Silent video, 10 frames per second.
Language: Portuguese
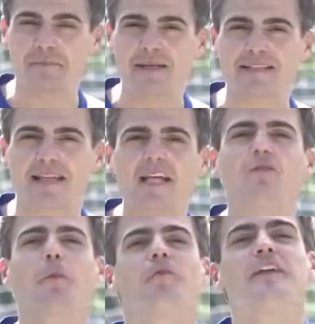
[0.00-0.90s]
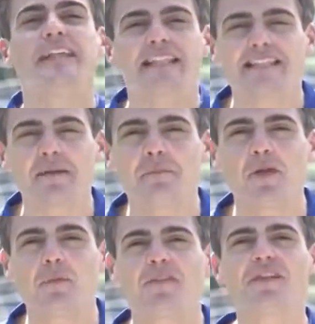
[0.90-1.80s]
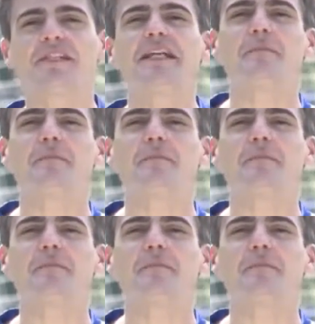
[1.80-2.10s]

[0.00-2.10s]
a limpeza, eu vou aproveitar esse tempinho para investir